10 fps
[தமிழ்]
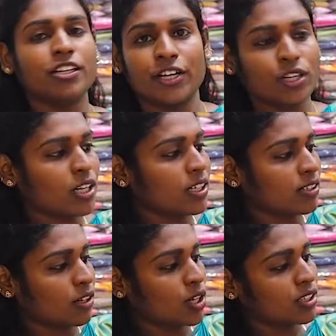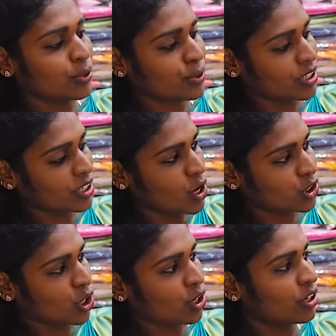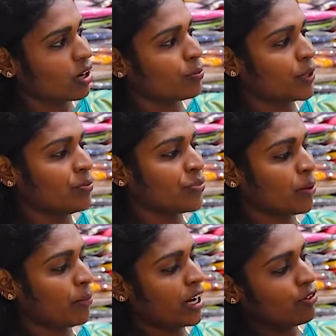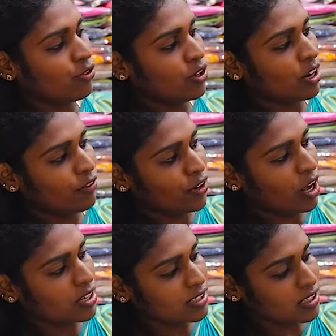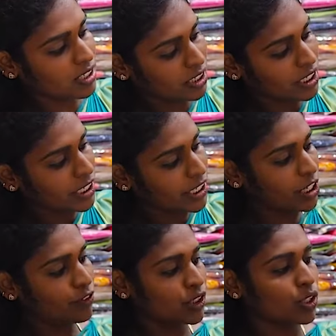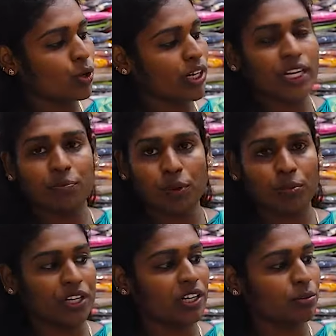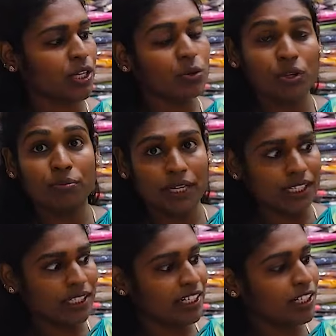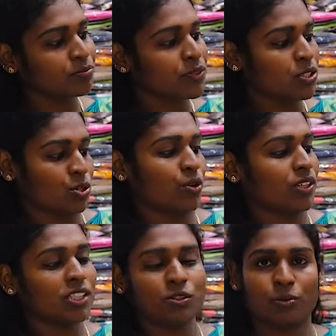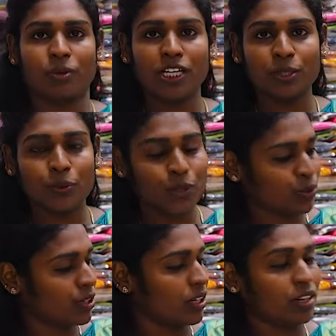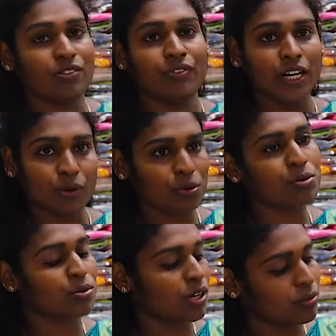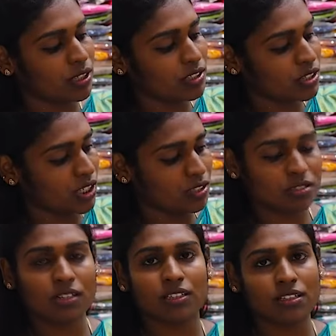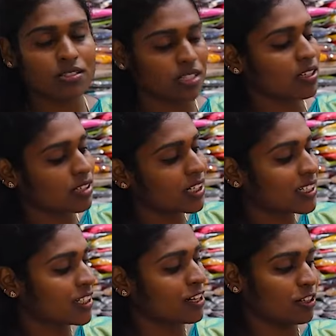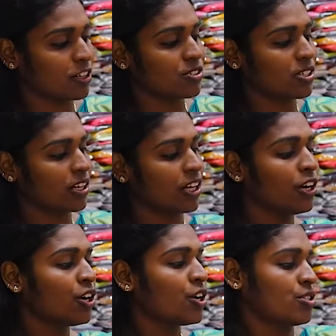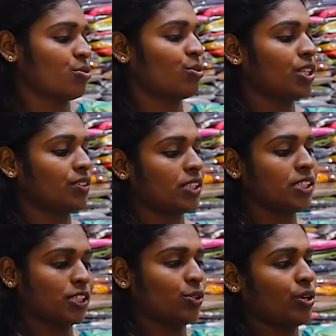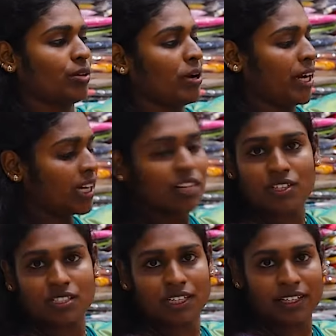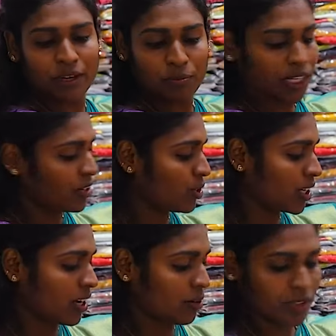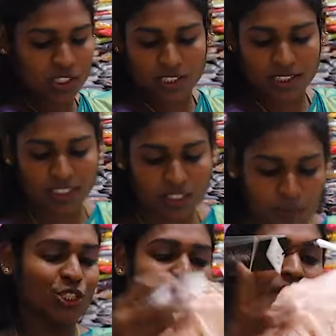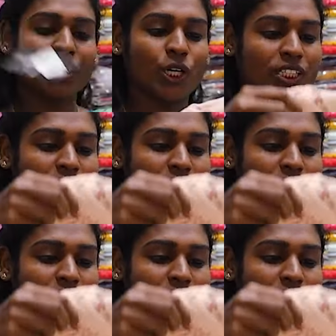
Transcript: இது ரேன் கலர் கிளாத்தில் கொடுத்துருக்காங்க ஷார்ட் டாப்பு மேலே ஃபுல்லாக ஃப்ளார்ஸு கீழே வந்து ஒரு ஹிப்பு பிடிக்கிற மாதிரி ஒரு பெல்ட்டு ஸோ வந்து இது ஒரு பெல்ட் போட்டு ஒரு ஃபீல் கொடுக்கும் நம்ம ஜீன்ஸுக்காக இருந்தாலும் சரி ஸ்கர்ட்டுக்காக இருந்தாலும் சரி ஸோ இது வந்து ஒரு பயங்கர வெஸ்டர்ன் டைப்பில் ஒரு அமைஞ்சிருக்குது ஷிஃபான் கிளாத்